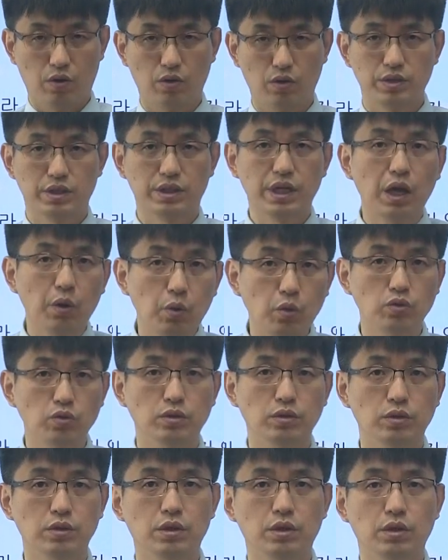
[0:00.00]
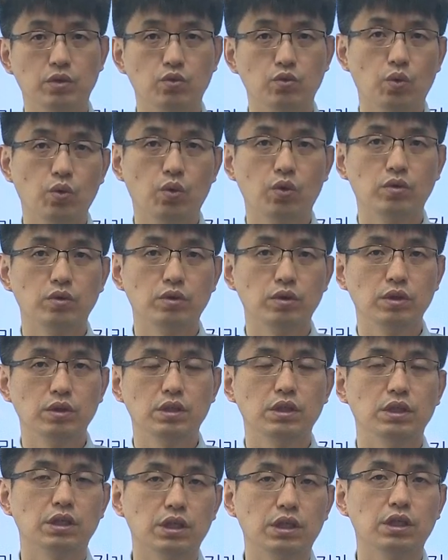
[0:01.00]
새로운 용어를
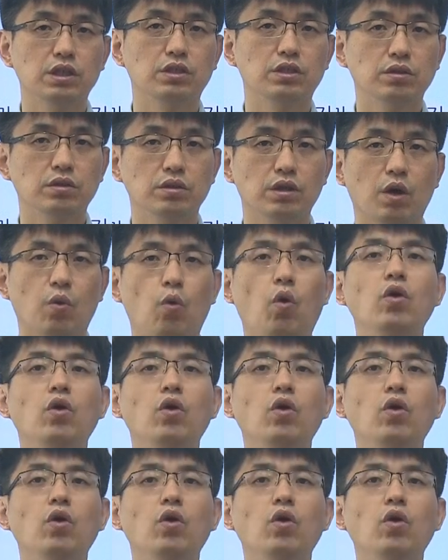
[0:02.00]
익히시는데